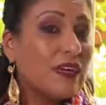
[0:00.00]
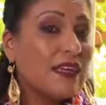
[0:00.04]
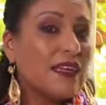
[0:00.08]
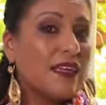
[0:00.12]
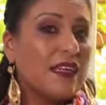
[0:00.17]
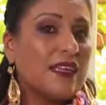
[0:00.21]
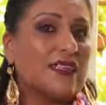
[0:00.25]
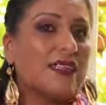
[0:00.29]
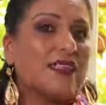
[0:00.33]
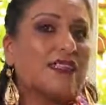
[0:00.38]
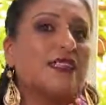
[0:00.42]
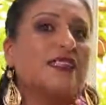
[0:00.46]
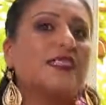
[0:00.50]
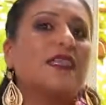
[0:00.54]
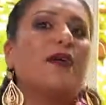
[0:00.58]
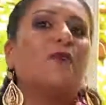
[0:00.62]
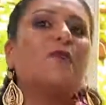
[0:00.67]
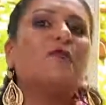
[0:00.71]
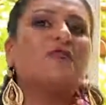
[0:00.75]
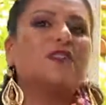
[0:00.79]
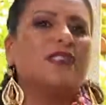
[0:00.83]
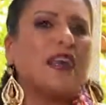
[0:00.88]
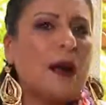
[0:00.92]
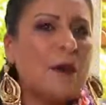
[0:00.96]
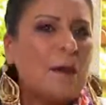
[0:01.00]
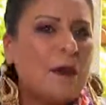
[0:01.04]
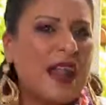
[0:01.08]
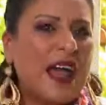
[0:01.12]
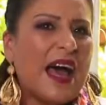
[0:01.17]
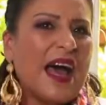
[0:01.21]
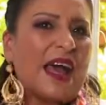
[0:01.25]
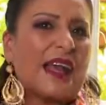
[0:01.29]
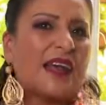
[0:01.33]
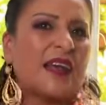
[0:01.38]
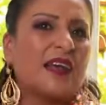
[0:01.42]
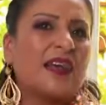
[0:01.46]
Necesitamos
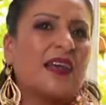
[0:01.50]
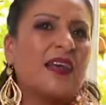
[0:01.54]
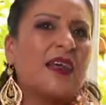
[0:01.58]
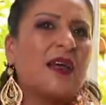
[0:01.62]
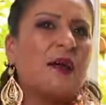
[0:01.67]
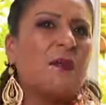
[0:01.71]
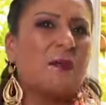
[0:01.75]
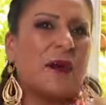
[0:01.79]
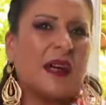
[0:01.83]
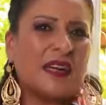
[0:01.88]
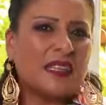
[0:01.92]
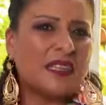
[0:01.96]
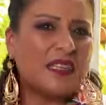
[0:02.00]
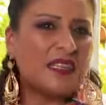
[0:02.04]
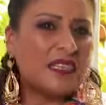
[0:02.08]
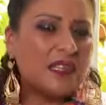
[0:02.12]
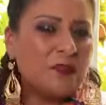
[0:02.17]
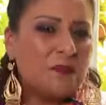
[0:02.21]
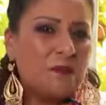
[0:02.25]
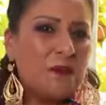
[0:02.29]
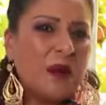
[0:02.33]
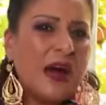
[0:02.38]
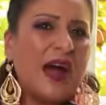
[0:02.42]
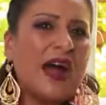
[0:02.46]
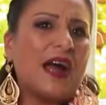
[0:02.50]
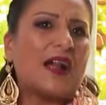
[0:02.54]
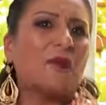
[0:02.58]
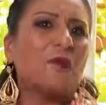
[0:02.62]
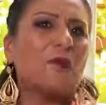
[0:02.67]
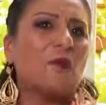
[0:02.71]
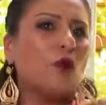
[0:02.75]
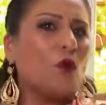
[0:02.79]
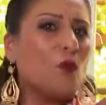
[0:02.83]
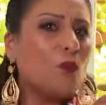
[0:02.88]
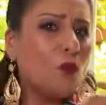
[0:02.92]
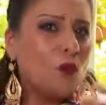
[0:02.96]
hablar, participar,
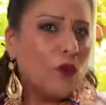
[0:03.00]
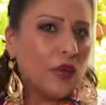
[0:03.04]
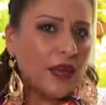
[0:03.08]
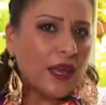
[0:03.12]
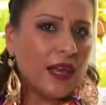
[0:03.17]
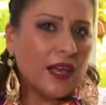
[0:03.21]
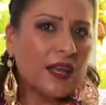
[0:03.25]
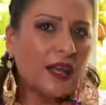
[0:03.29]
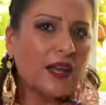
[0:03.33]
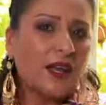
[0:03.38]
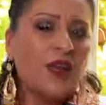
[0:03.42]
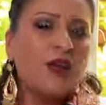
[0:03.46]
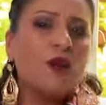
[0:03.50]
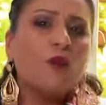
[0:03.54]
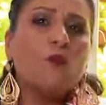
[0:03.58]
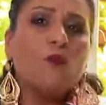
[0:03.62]
proponer,